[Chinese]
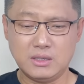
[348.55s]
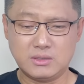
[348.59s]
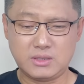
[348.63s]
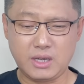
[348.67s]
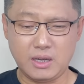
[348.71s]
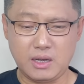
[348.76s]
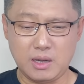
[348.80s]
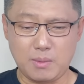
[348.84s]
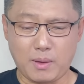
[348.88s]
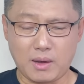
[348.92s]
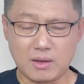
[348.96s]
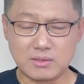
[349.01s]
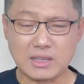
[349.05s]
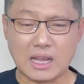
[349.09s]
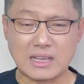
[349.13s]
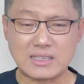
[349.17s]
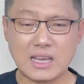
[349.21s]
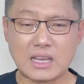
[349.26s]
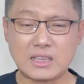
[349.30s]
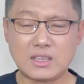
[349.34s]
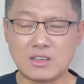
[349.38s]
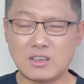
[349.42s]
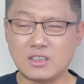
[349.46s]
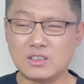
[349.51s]
这里边大
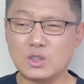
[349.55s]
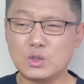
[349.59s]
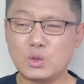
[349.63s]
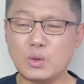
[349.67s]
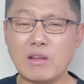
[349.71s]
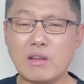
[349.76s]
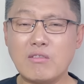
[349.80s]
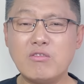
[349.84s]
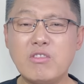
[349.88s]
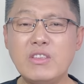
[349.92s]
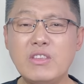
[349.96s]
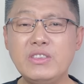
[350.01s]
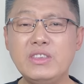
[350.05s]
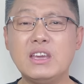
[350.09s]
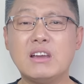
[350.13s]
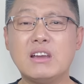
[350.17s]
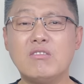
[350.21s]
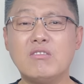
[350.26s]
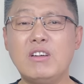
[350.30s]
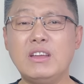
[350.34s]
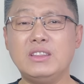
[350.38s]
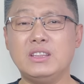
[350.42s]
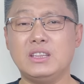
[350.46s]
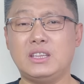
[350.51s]
家可能都在问一
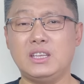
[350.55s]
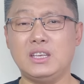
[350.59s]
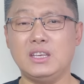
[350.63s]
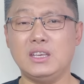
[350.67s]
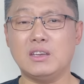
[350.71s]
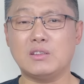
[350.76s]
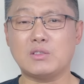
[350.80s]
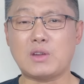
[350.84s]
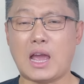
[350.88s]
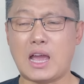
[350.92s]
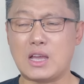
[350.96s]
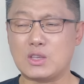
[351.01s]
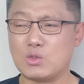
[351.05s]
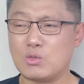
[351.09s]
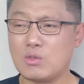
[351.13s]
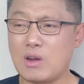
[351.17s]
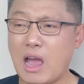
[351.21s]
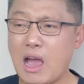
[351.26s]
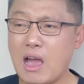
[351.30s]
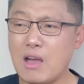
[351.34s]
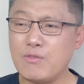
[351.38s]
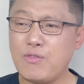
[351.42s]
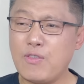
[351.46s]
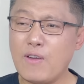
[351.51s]
个问题啊，就
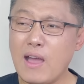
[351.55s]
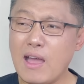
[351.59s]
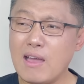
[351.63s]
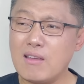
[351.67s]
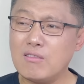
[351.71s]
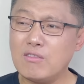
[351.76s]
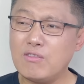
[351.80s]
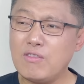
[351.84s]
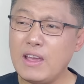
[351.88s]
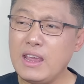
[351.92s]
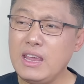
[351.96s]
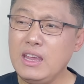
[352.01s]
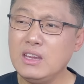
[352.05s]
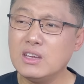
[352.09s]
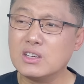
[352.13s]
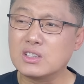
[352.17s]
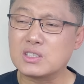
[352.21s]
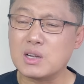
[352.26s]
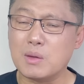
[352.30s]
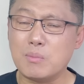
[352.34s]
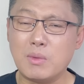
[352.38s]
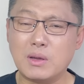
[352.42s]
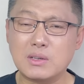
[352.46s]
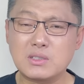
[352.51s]
是阿富汗为
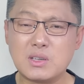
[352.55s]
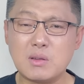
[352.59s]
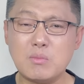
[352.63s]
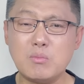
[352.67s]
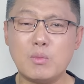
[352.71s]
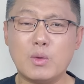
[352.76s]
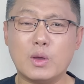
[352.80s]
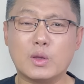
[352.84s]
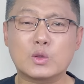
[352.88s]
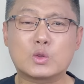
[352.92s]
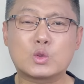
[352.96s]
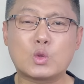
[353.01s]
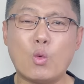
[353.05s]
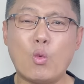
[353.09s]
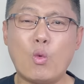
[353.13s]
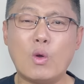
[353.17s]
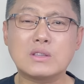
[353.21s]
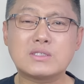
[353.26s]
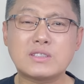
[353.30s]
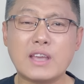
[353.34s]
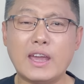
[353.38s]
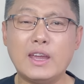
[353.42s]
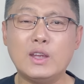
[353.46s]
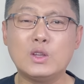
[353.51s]
什么这么
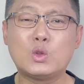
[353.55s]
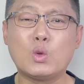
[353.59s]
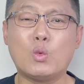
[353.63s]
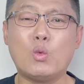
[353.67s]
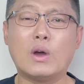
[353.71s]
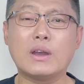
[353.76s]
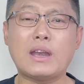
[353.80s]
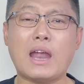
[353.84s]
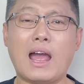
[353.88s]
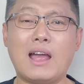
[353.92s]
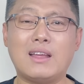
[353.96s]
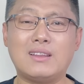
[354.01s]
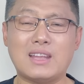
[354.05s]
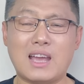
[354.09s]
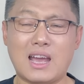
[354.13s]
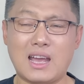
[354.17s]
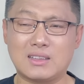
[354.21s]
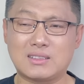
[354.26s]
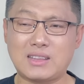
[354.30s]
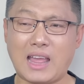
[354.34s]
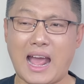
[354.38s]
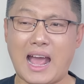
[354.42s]
多灾多难啊？